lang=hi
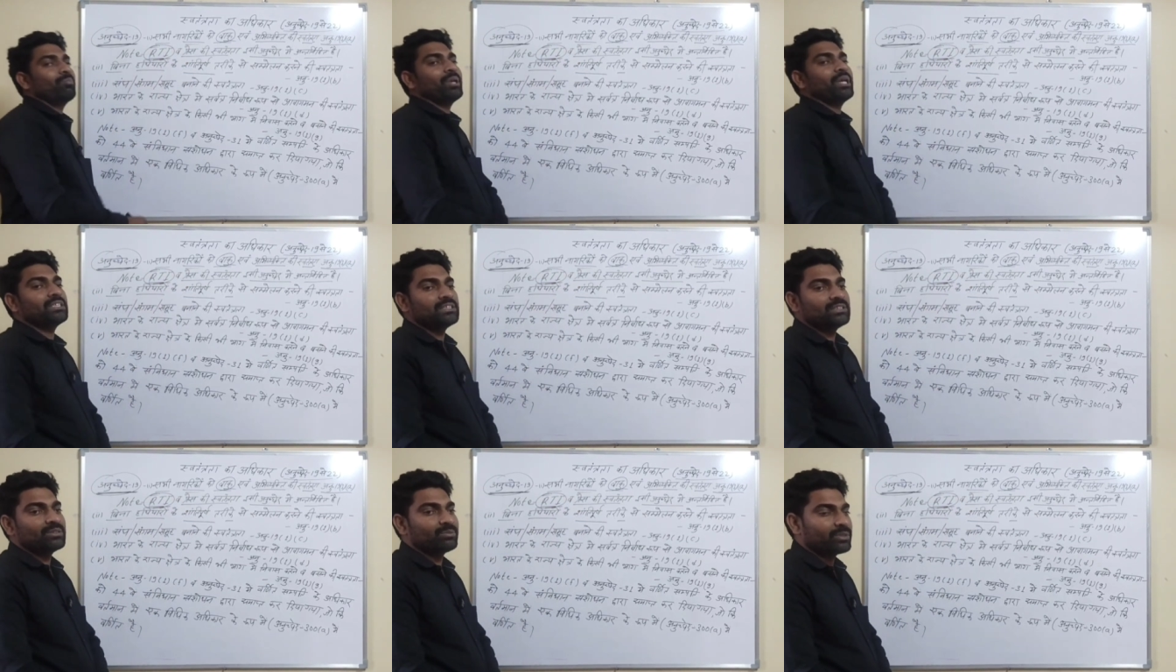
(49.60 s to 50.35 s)
और प्रेस
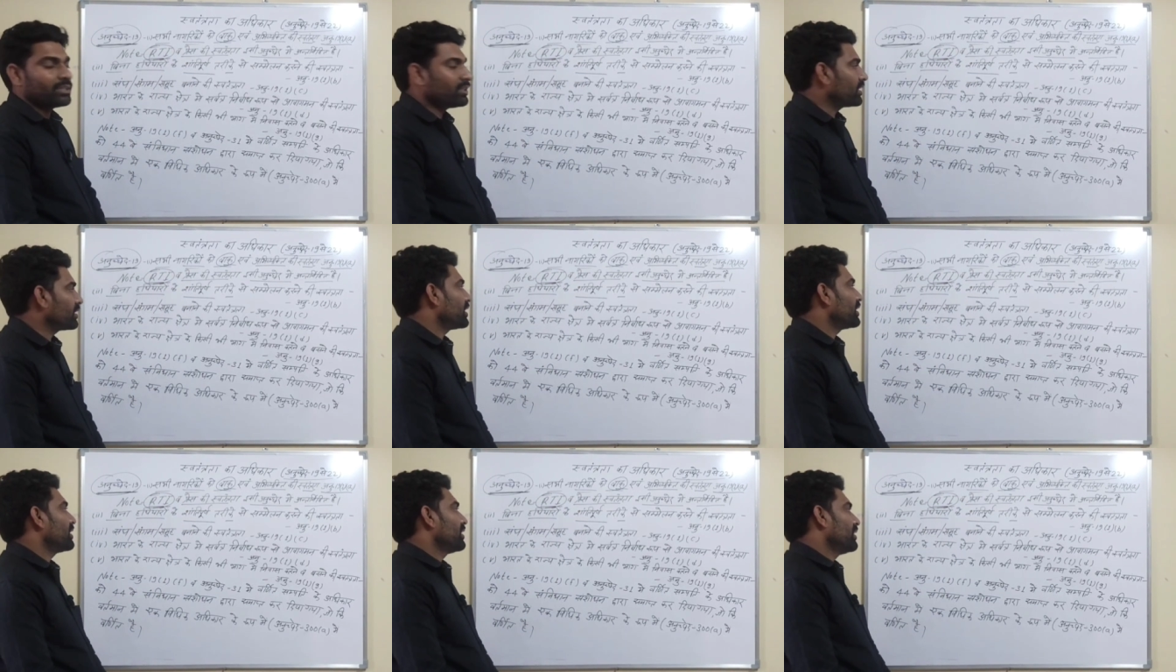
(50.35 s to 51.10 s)
की
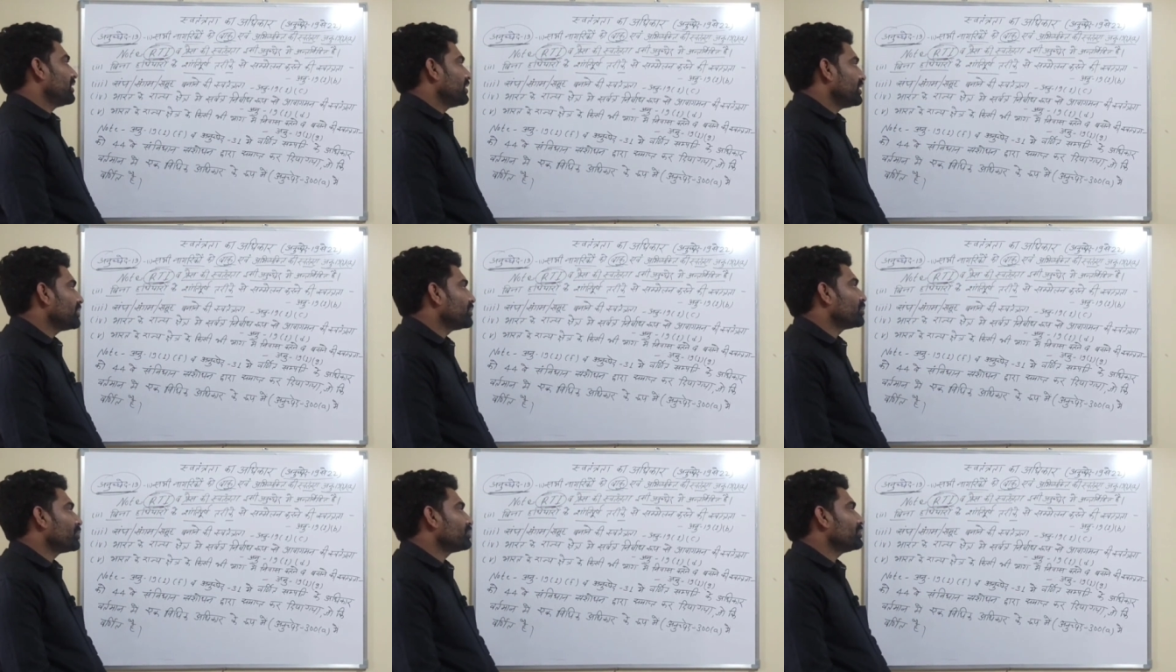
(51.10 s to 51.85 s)
स्वतंत्रता ये
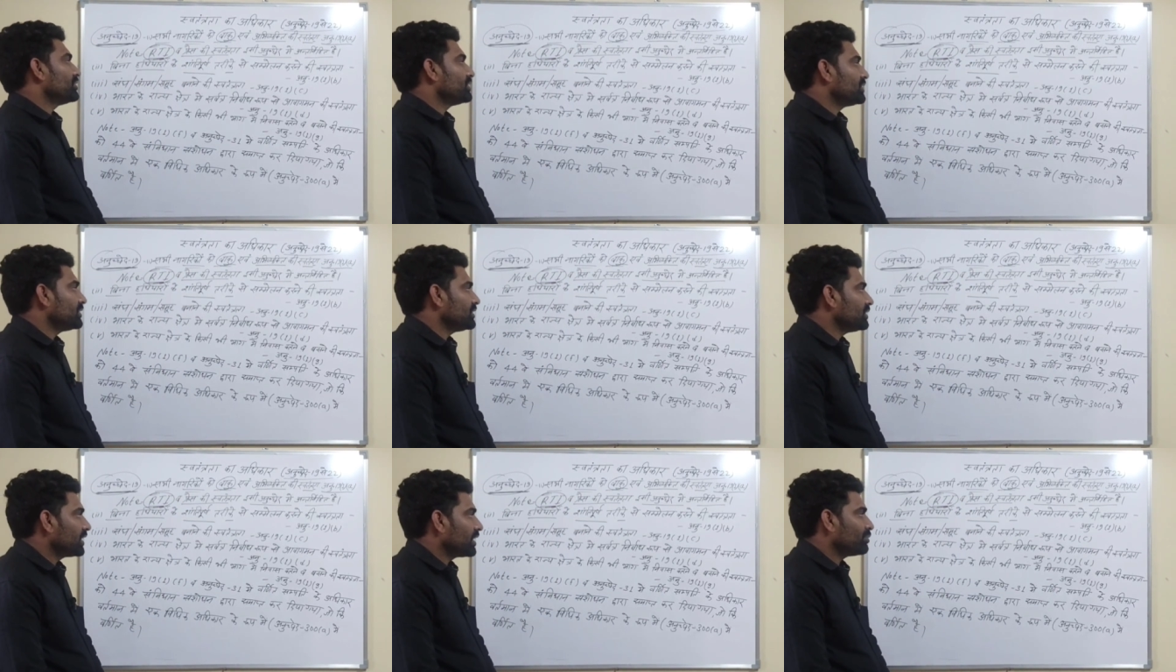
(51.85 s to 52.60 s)
दोनों
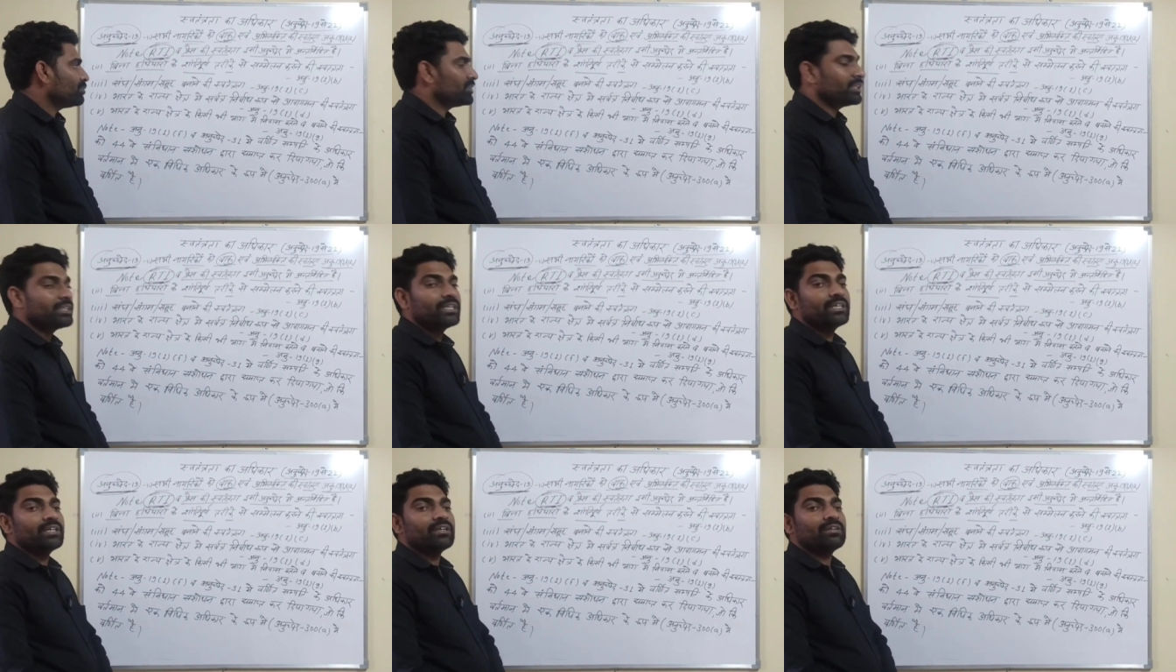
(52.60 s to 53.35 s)
इसी अनुच्छेद
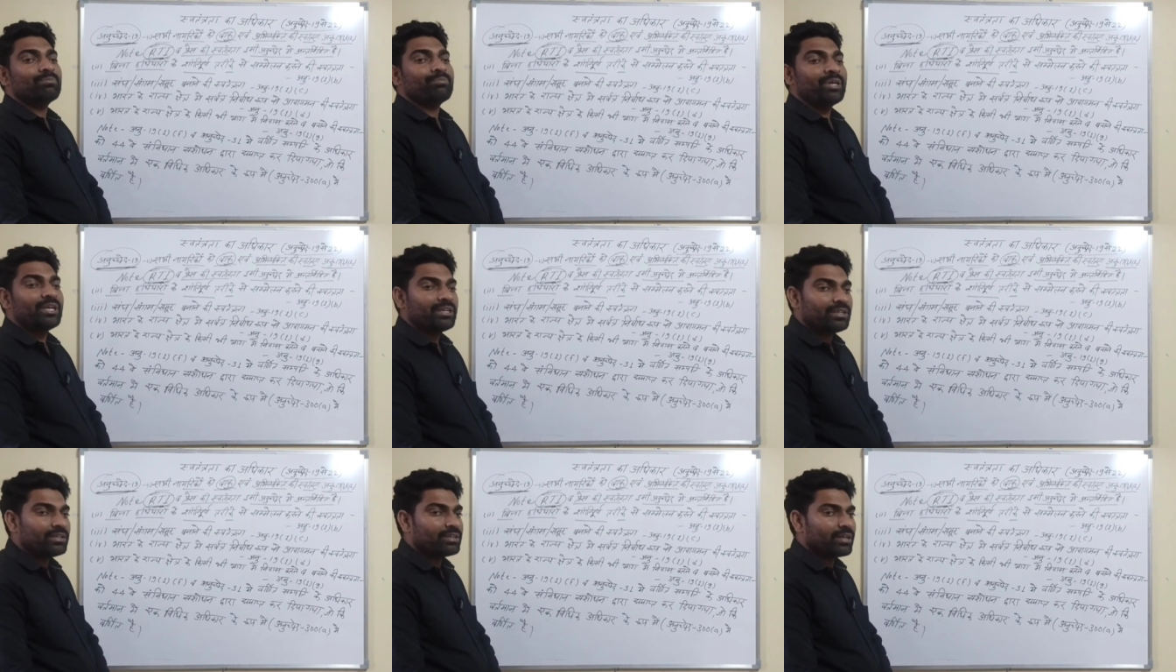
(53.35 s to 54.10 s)
के में
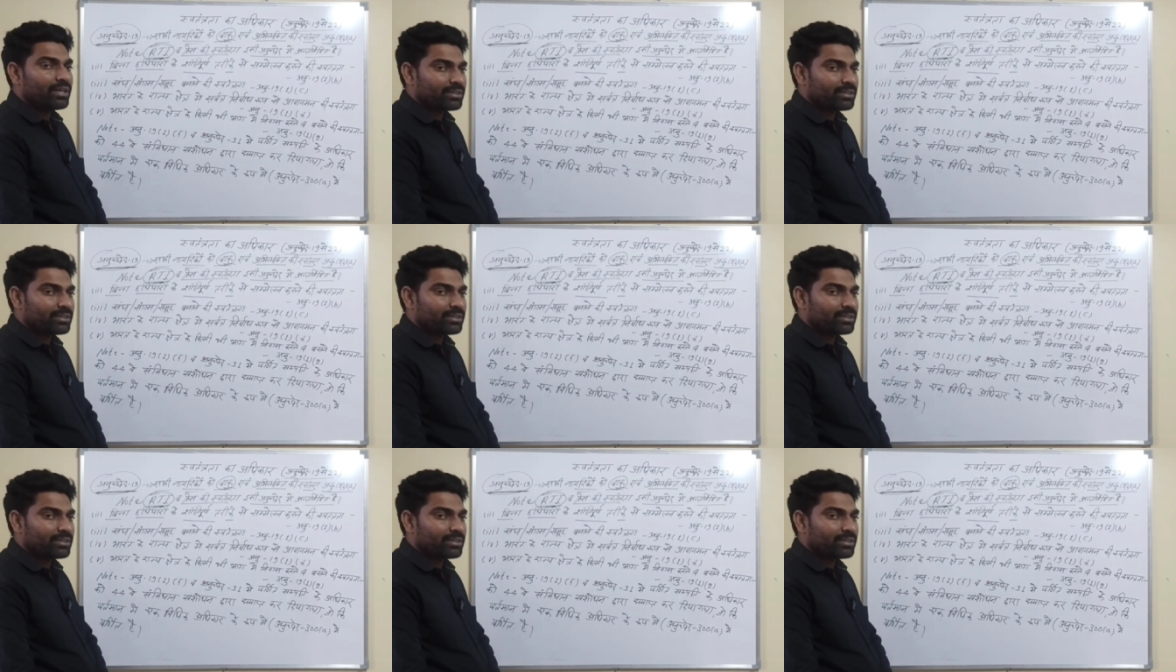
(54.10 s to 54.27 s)
ही